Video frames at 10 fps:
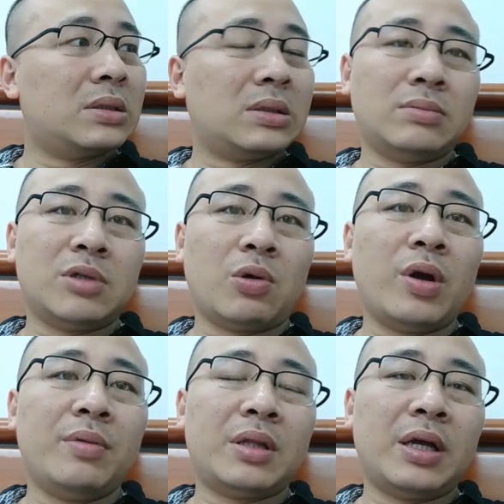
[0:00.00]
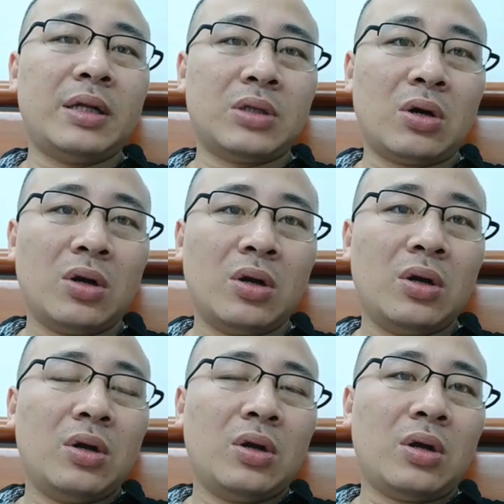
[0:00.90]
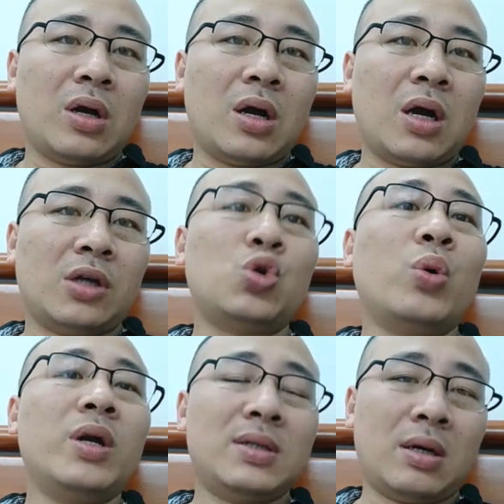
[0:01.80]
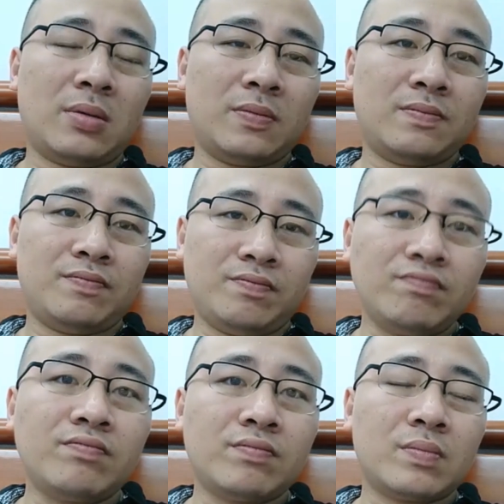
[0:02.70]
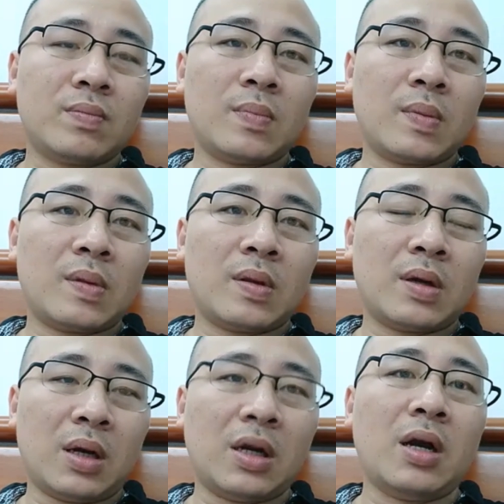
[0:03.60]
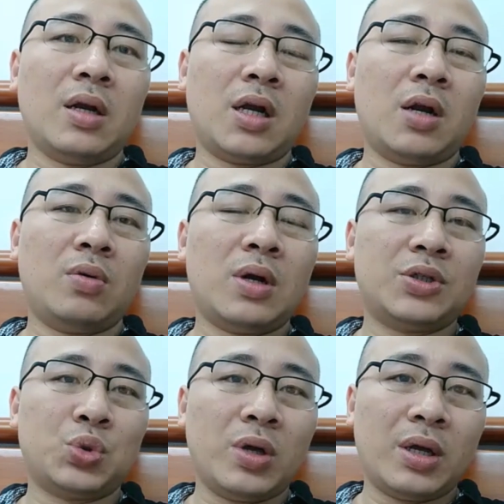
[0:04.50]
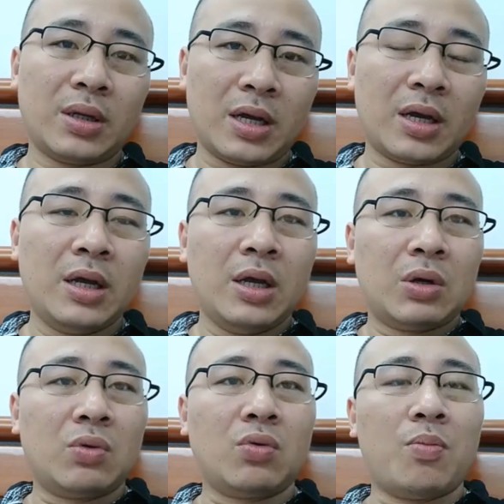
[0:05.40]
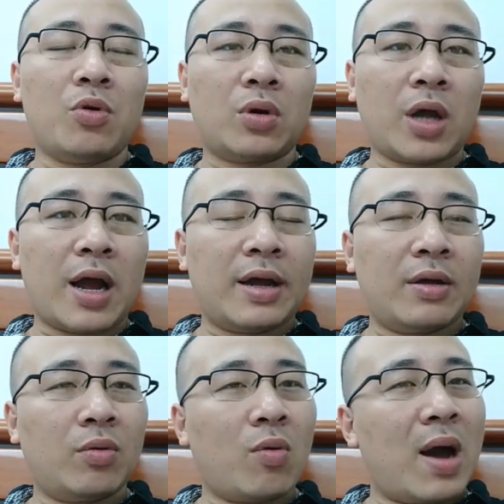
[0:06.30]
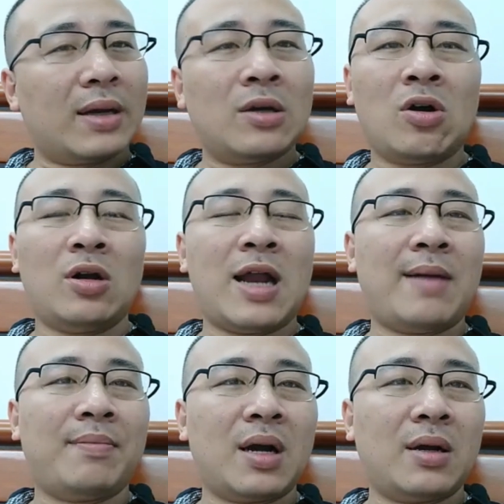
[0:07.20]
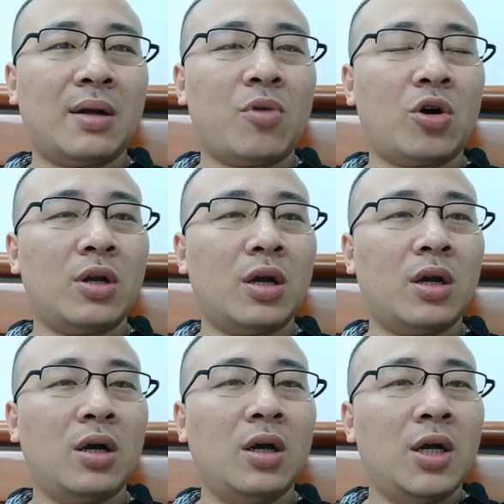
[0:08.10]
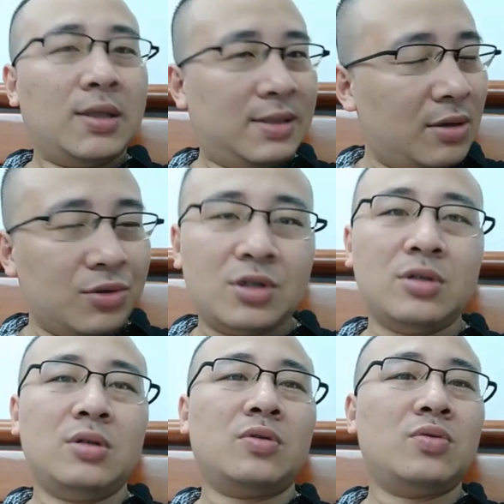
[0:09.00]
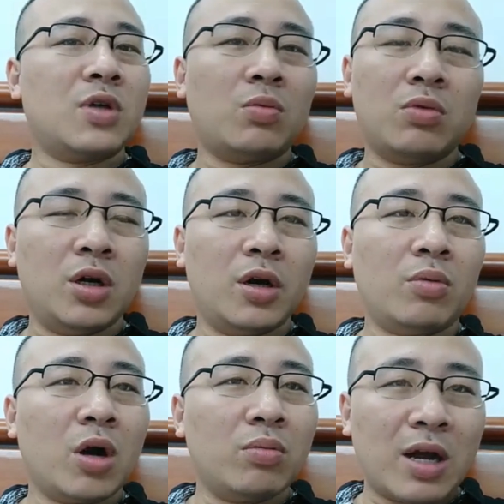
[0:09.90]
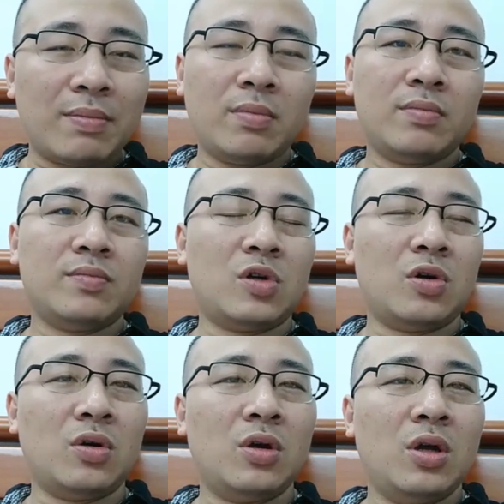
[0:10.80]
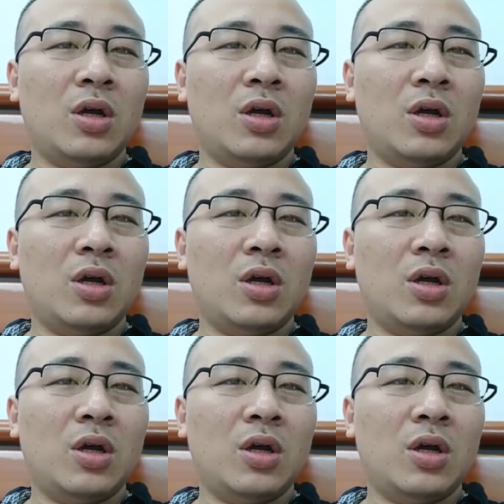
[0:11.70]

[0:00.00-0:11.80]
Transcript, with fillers: à, mình quên mất tên rồi, à, Hàng Chuối rồi, gần gần gần khu Hàng Chuối đấy, cũng có một cái quán họ làm các cái món à, chẻo sự cũng giống người Hồng Kông lắm rồi,